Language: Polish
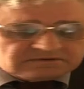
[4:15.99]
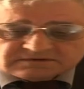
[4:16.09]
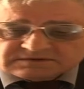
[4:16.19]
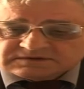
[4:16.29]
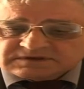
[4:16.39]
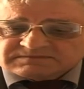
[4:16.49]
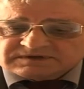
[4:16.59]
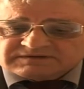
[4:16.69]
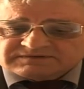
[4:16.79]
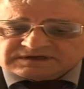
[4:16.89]
y,
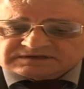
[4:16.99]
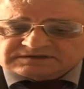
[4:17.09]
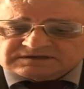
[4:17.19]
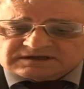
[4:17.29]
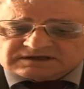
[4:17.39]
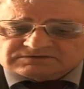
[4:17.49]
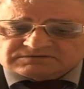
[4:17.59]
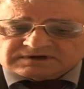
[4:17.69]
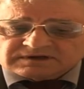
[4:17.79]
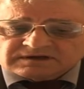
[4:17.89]
systemy nawigacyjne,
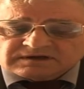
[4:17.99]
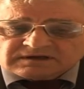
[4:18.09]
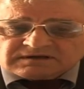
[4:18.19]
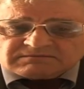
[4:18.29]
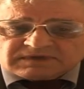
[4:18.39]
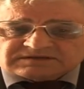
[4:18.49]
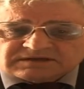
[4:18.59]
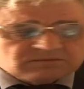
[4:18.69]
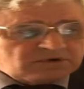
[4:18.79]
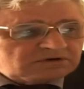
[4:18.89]
które ma
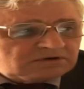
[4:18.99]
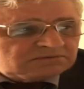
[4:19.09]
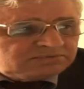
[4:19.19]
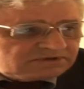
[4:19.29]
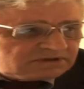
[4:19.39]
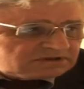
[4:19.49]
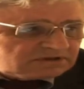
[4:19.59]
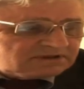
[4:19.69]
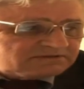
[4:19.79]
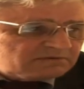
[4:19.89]
samolot, plus
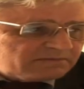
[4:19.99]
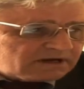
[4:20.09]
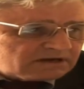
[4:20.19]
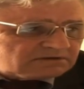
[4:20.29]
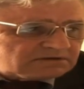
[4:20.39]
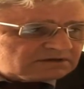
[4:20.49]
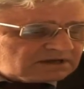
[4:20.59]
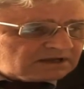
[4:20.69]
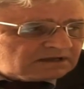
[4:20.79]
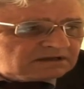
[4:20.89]
jeszcze te wspomagające
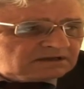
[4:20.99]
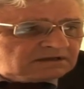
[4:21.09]
na